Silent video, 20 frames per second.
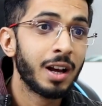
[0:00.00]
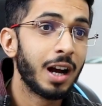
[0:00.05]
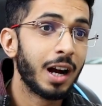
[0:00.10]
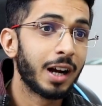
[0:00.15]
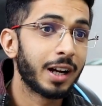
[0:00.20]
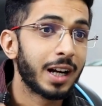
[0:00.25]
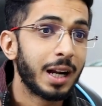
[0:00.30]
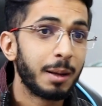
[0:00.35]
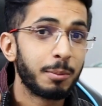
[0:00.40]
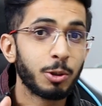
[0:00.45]

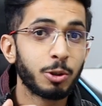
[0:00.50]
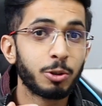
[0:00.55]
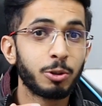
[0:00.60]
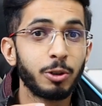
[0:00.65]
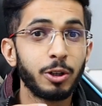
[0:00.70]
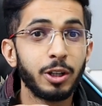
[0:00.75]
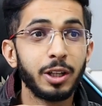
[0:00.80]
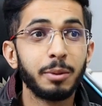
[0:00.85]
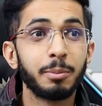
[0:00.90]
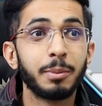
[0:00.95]
अगर आप लोग
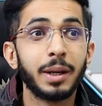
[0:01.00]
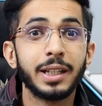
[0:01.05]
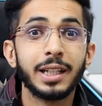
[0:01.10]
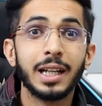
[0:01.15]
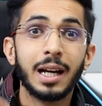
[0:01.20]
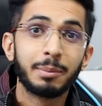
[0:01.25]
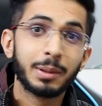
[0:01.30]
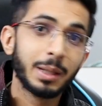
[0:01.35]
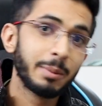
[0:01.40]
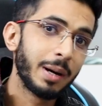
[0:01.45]
कोई मनी
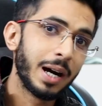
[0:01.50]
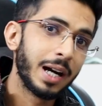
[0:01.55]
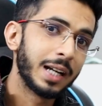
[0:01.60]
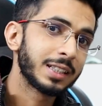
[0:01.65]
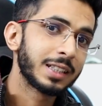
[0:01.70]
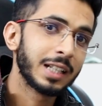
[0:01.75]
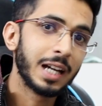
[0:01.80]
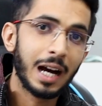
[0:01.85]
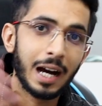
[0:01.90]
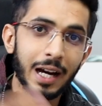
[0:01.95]
आपकी बाहर
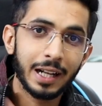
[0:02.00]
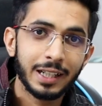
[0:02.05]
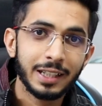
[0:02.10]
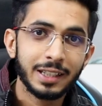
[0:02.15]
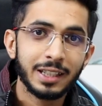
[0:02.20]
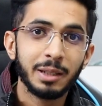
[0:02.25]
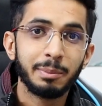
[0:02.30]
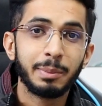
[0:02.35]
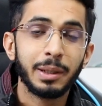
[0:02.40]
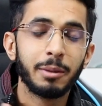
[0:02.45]
से आ रही
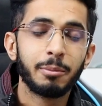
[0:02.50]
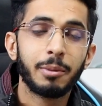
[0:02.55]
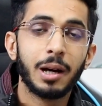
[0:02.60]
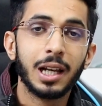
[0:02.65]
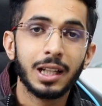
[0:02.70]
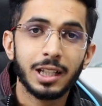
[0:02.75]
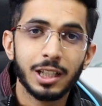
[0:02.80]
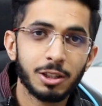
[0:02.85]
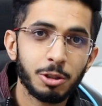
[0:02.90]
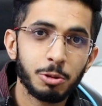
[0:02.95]
थी
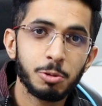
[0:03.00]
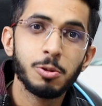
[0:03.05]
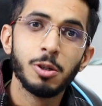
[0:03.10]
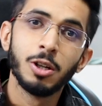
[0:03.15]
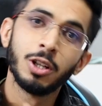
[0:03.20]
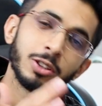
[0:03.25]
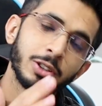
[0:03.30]
पेपाल के थ्रू